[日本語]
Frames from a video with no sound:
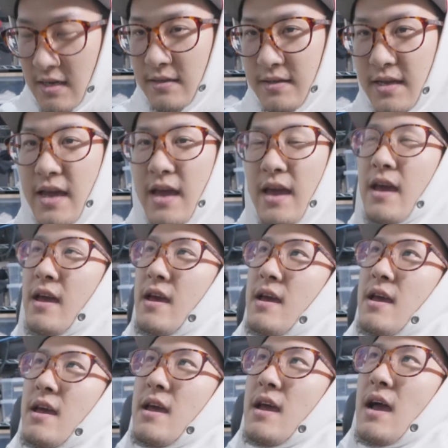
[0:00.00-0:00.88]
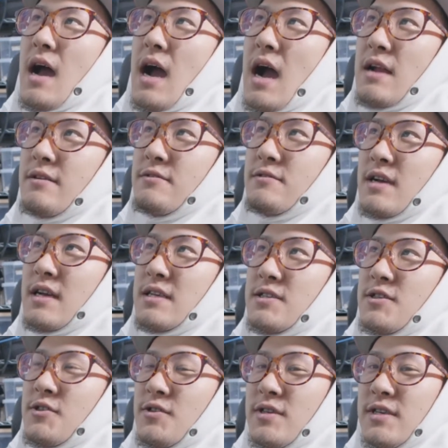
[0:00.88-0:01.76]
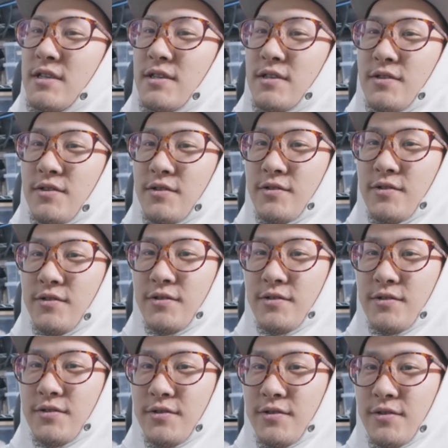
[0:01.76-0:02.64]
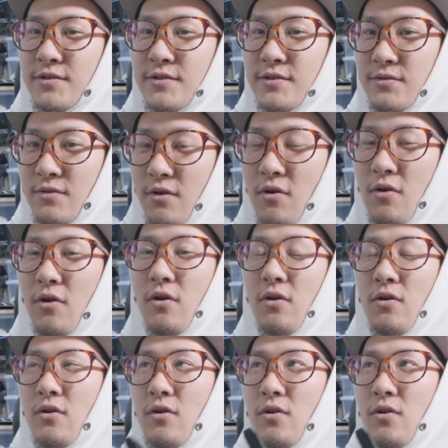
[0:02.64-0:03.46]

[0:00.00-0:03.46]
で、アルカスイスの